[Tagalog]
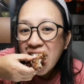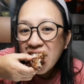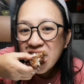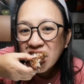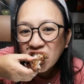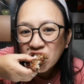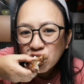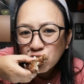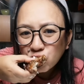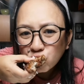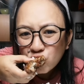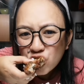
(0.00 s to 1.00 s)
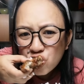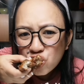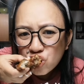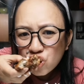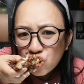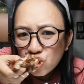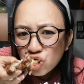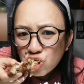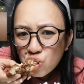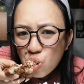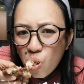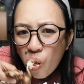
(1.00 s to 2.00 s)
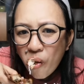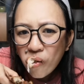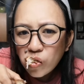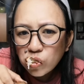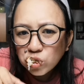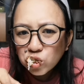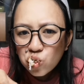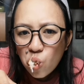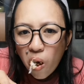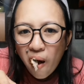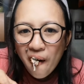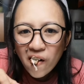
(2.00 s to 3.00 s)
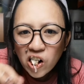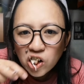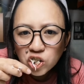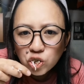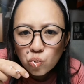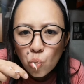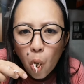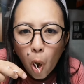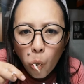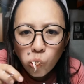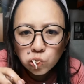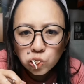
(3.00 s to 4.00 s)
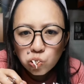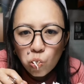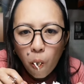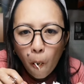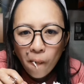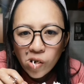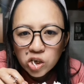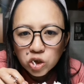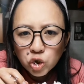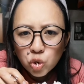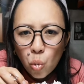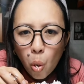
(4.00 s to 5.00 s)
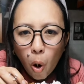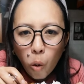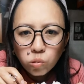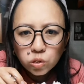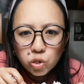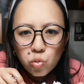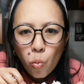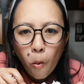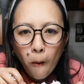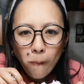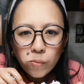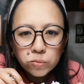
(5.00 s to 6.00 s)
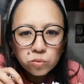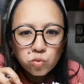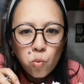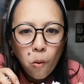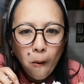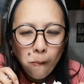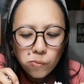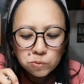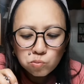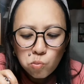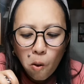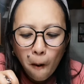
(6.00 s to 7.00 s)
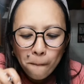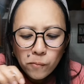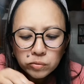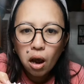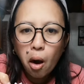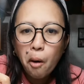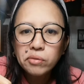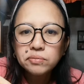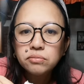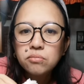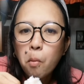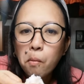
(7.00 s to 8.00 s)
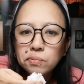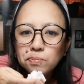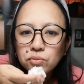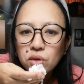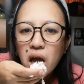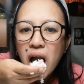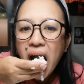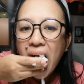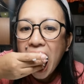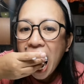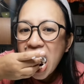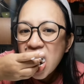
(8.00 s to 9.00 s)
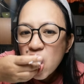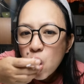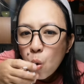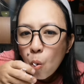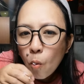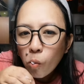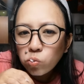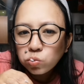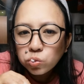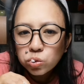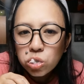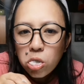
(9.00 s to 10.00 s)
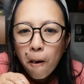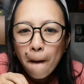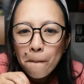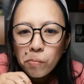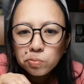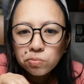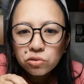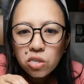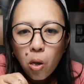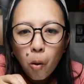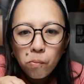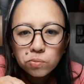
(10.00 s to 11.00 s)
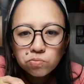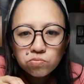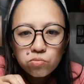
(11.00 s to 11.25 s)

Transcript: Hi guys! Magandang araw! Subukan nyo rin nga ni ang ganitong luto sa manok at talaga namang mapapaanirize ka. Sabi ko sa iyo ay makakalimutan mo ang salitang diet pag garni ang ulam.